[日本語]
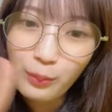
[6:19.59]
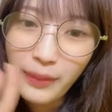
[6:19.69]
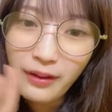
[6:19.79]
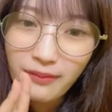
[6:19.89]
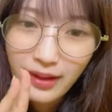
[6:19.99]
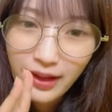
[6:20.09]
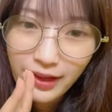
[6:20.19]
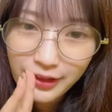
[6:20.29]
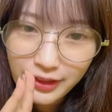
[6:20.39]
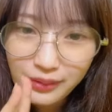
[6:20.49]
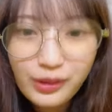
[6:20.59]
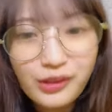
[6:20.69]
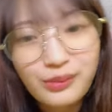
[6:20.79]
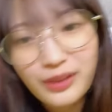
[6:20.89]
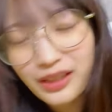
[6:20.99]
んばんは今
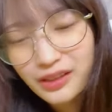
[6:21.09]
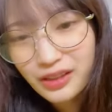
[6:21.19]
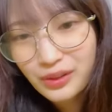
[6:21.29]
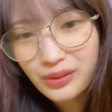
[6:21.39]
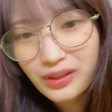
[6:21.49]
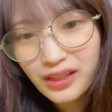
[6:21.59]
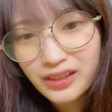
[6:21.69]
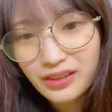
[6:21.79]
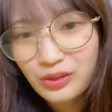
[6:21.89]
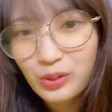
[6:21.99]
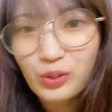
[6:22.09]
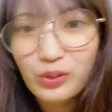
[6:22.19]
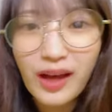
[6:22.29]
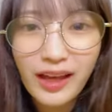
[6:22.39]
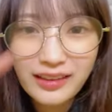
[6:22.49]
のメガネは動画入って動
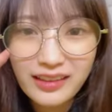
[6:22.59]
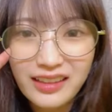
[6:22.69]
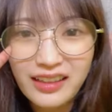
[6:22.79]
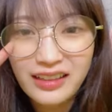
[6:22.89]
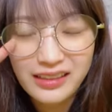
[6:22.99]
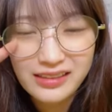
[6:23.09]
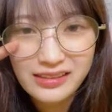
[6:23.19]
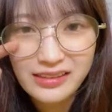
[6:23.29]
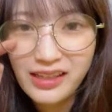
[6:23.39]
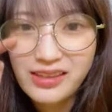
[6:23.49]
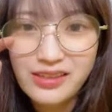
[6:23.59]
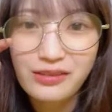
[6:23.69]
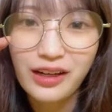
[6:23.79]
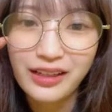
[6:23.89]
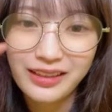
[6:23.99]
画入ってないですレンズ
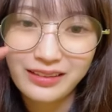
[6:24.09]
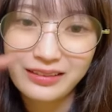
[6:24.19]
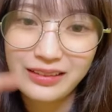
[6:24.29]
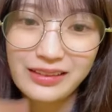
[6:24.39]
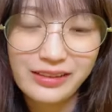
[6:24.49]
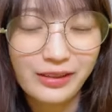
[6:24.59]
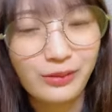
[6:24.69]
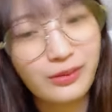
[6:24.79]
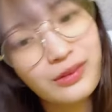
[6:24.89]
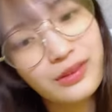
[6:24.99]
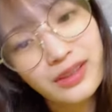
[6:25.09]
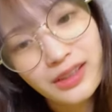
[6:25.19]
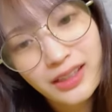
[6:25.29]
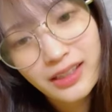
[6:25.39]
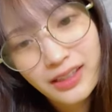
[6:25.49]
は入ってるんですけど
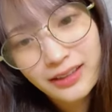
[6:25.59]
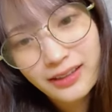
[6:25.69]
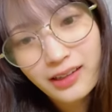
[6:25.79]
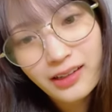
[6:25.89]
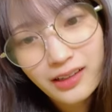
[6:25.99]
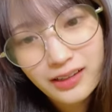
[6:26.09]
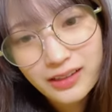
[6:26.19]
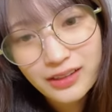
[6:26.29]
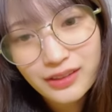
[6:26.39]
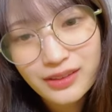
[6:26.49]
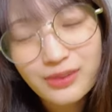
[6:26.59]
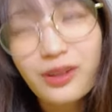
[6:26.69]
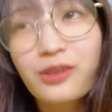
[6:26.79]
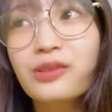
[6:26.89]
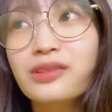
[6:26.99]
だから
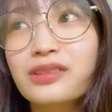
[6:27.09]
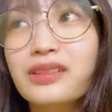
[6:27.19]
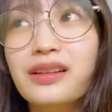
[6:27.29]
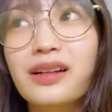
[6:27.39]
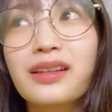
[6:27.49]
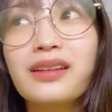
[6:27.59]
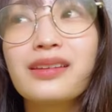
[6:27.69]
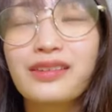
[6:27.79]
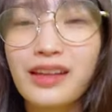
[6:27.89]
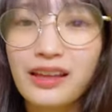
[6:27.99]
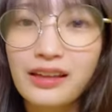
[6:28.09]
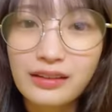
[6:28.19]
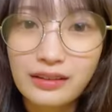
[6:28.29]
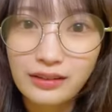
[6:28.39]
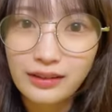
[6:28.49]
今こんあれですね
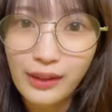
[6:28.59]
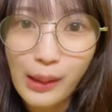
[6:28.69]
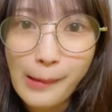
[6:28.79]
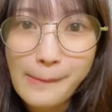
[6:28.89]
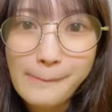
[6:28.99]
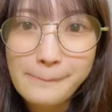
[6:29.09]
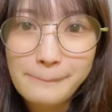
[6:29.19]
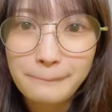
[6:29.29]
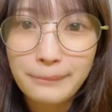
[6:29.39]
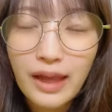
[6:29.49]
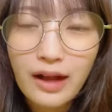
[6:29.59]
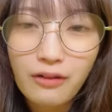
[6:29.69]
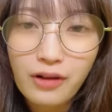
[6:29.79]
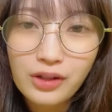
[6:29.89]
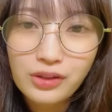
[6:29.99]
目が
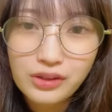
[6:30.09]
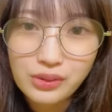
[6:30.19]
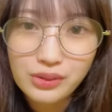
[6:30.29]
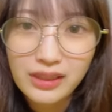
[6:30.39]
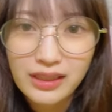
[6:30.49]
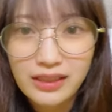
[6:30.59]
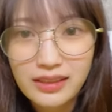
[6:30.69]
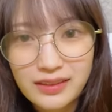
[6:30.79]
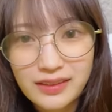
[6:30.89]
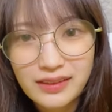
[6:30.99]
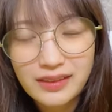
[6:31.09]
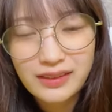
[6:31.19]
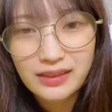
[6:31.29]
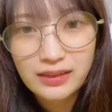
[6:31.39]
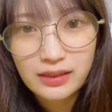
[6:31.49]
悪い状態です
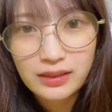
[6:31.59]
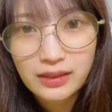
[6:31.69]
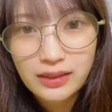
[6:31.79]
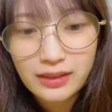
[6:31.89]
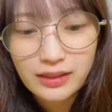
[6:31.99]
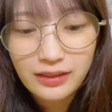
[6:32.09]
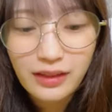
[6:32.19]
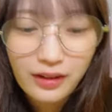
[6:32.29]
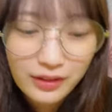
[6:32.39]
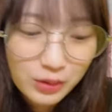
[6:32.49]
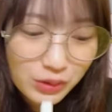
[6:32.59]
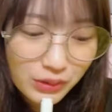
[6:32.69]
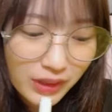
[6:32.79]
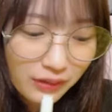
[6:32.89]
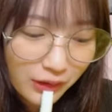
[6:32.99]
いやそ
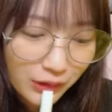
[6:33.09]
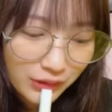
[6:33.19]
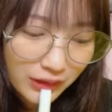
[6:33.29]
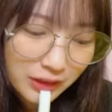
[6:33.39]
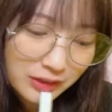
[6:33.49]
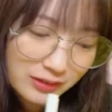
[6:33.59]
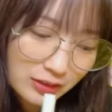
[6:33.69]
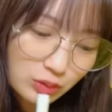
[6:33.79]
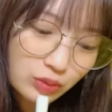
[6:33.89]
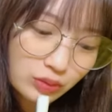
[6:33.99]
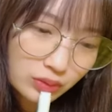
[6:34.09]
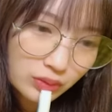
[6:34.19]
んな悪くないんですけど